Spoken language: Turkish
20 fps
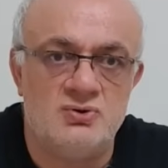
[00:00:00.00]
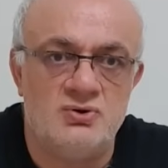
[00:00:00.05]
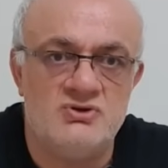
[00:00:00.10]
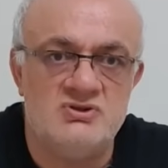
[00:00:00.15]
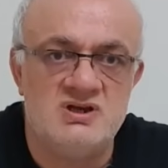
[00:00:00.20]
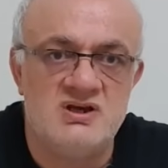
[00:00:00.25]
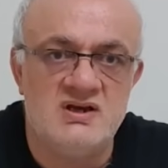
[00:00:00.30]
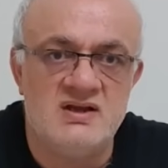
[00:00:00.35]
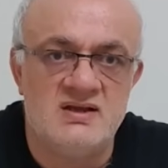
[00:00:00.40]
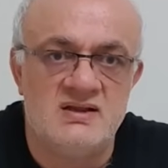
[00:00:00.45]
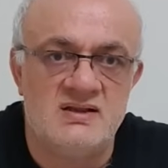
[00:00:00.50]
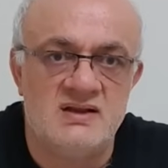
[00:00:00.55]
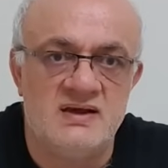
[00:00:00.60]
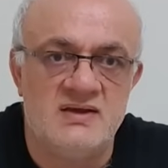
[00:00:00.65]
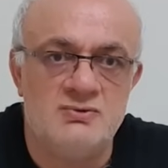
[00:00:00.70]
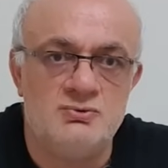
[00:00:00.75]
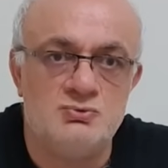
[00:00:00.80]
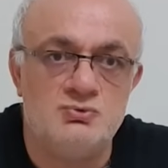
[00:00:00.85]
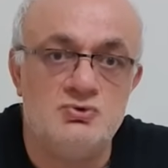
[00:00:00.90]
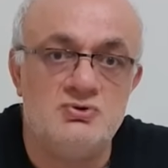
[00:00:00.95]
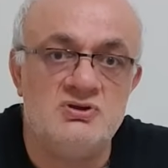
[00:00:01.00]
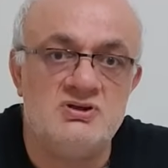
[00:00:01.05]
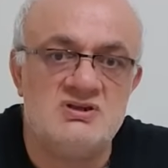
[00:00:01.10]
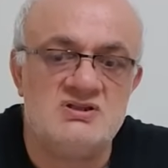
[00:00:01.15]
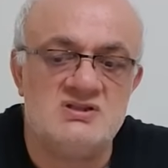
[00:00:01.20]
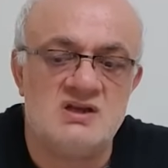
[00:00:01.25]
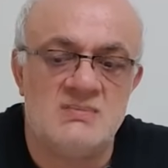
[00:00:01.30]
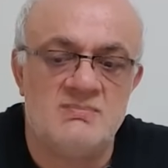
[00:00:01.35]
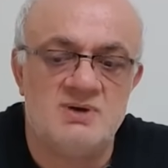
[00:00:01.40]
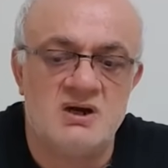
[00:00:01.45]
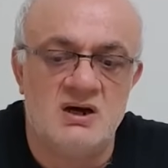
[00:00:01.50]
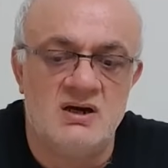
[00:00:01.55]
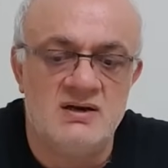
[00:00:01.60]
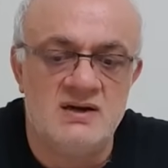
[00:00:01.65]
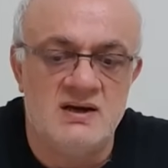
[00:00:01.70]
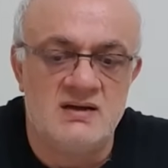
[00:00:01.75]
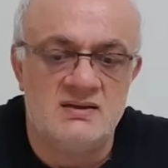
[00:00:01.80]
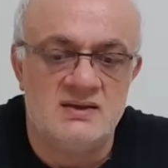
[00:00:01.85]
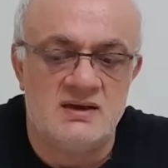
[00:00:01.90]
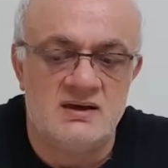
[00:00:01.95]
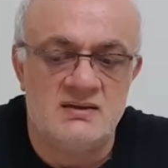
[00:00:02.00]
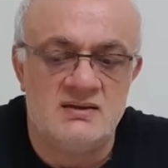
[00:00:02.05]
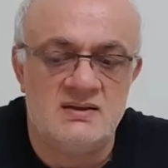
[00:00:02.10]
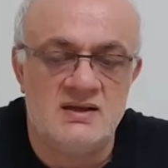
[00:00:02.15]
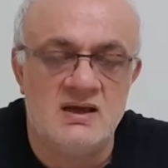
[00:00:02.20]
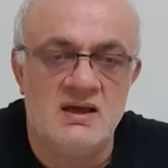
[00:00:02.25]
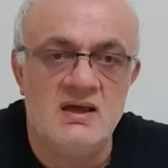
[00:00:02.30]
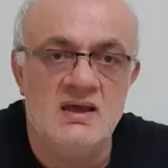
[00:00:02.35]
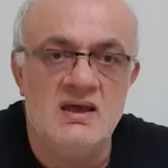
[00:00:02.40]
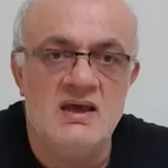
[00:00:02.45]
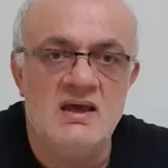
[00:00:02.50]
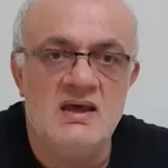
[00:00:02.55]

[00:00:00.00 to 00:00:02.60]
Özellikle Türk İslam kaynaklarında